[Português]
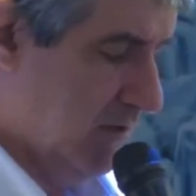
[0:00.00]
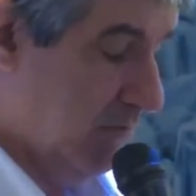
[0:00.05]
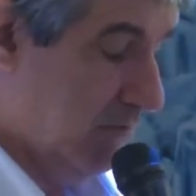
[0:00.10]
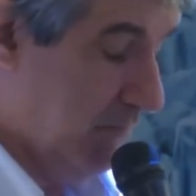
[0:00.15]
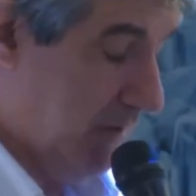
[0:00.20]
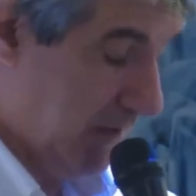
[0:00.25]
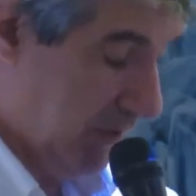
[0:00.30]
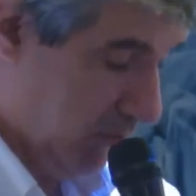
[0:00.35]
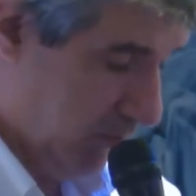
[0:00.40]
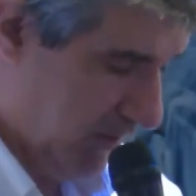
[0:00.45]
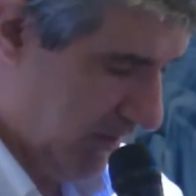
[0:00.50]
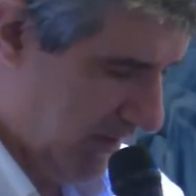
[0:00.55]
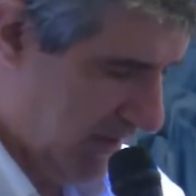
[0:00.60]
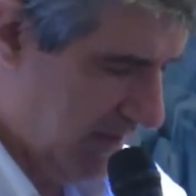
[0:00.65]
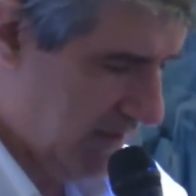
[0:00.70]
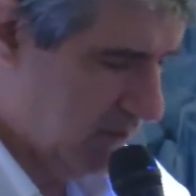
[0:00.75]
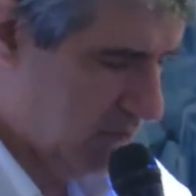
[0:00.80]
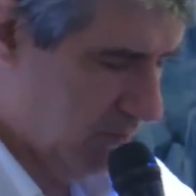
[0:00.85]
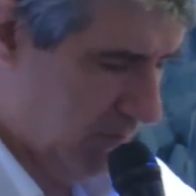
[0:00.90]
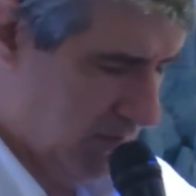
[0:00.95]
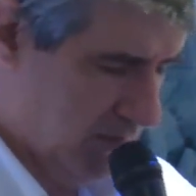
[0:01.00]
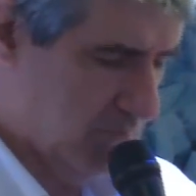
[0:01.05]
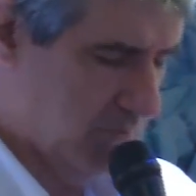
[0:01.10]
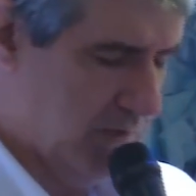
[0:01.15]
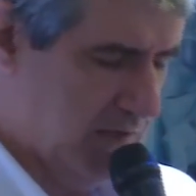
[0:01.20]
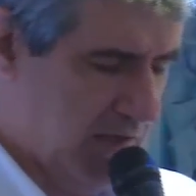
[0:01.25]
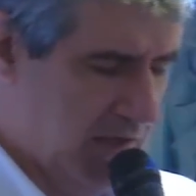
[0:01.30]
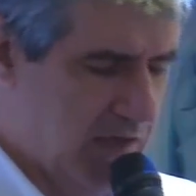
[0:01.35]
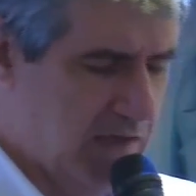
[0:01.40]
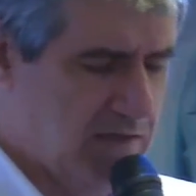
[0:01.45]
melhorando a
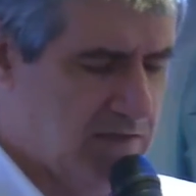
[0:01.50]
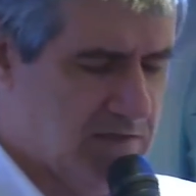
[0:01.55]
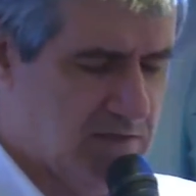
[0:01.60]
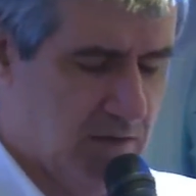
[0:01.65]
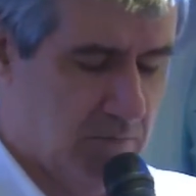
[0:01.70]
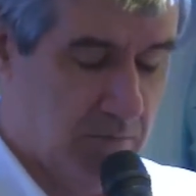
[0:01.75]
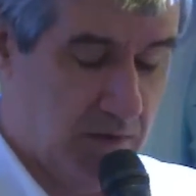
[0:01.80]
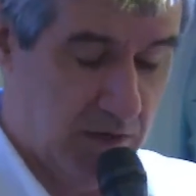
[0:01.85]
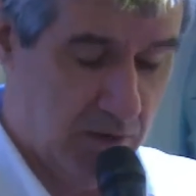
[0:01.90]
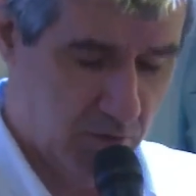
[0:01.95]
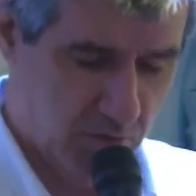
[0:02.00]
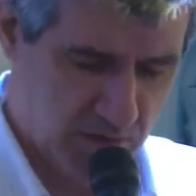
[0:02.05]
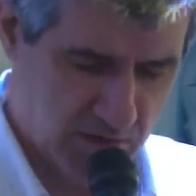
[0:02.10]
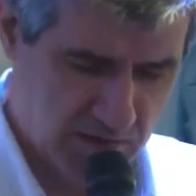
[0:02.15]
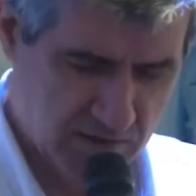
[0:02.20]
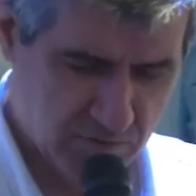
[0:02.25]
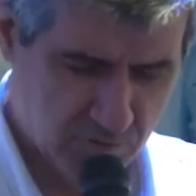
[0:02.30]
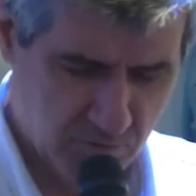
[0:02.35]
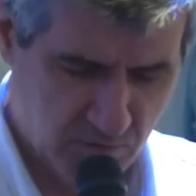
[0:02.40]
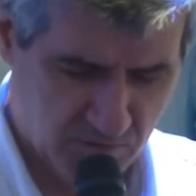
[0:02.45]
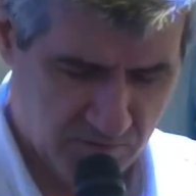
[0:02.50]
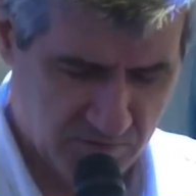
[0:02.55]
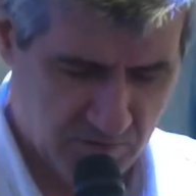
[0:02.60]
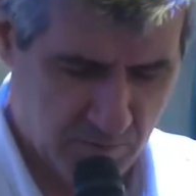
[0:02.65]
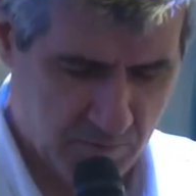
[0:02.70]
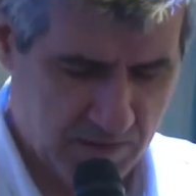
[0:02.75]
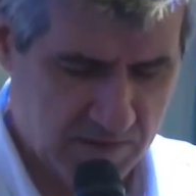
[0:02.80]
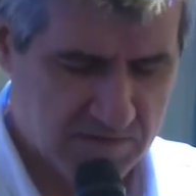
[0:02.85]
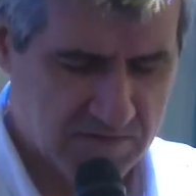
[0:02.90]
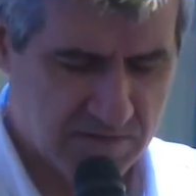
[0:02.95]
ambiência, melhorando a
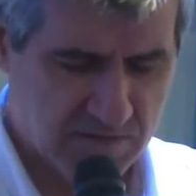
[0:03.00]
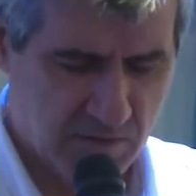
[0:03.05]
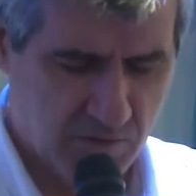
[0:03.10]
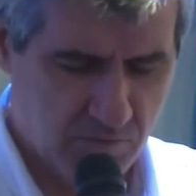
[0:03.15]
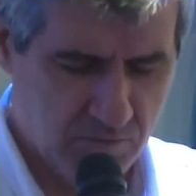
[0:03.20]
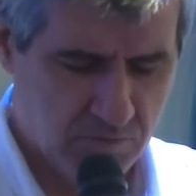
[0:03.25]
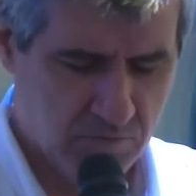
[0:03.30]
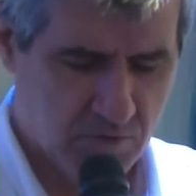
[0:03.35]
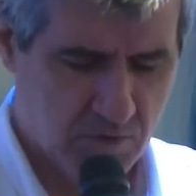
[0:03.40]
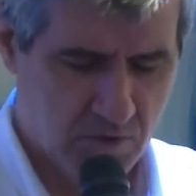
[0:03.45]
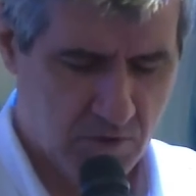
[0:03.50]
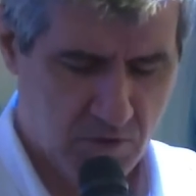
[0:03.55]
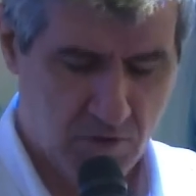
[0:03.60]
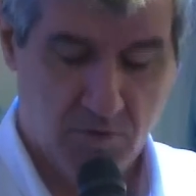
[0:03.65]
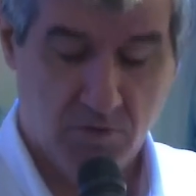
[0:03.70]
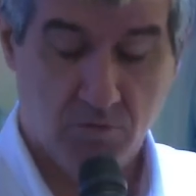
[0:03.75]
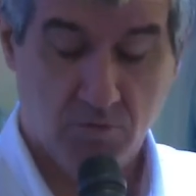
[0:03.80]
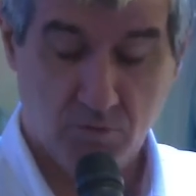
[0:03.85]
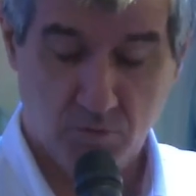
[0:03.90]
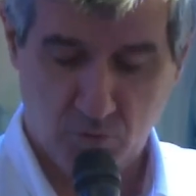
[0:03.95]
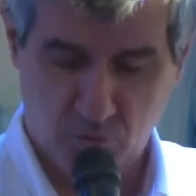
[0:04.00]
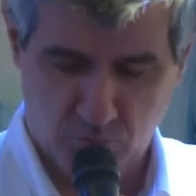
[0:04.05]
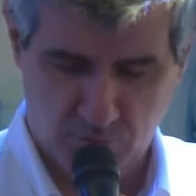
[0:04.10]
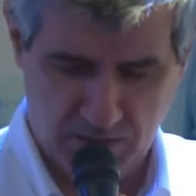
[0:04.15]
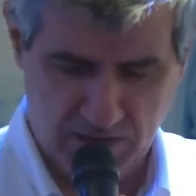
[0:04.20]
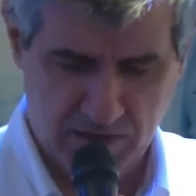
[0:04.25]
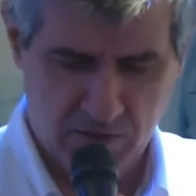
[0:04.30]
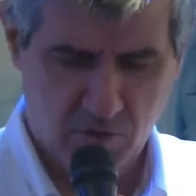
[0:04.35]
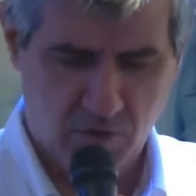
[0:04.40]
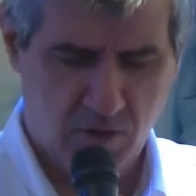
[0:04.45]
vibração, tu
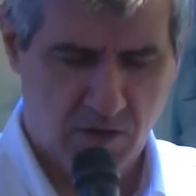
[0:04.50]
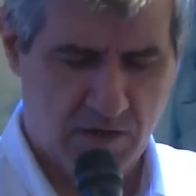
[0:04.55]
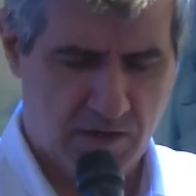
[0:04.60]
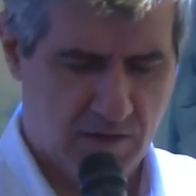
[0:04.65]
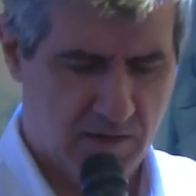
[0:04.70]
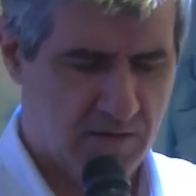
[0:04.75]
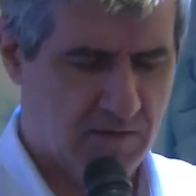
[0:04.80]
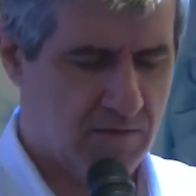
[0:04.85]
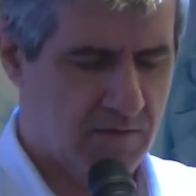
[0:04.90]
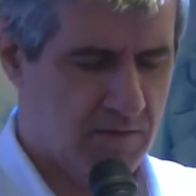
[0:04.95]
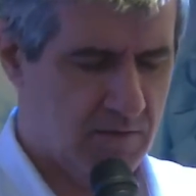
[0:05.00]
melhora.